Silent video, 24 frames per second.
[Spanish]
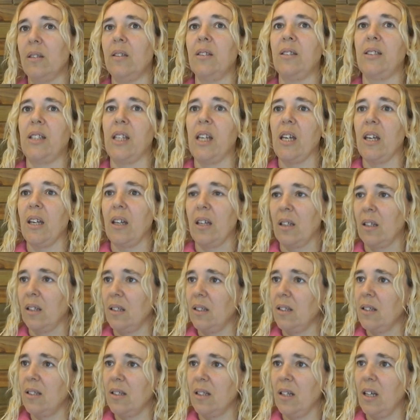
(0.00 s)
Sí,
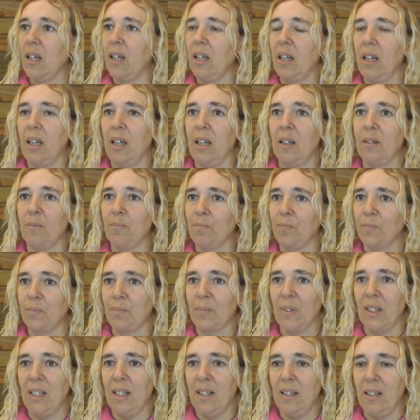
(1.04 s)
eh,
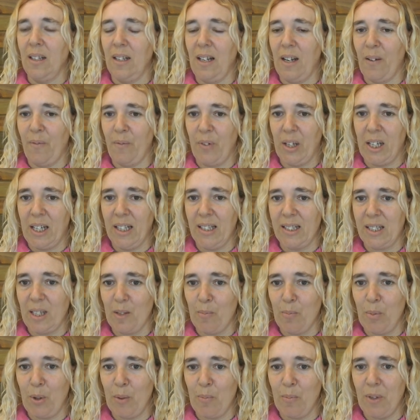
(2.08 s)
la fiscal
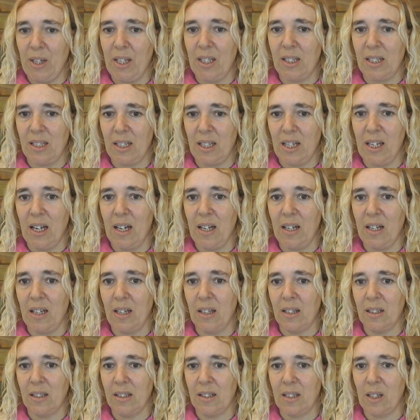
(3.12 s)
siempre me
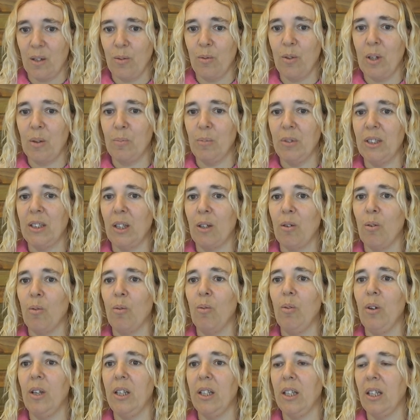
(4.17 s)
decía, seguramente
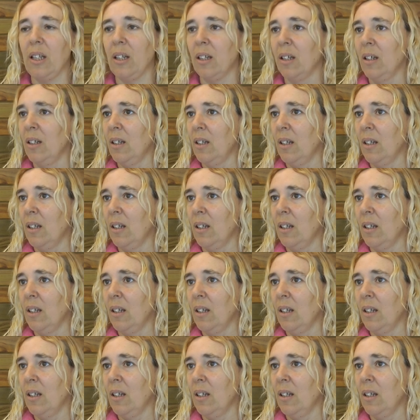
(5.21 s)
Juli,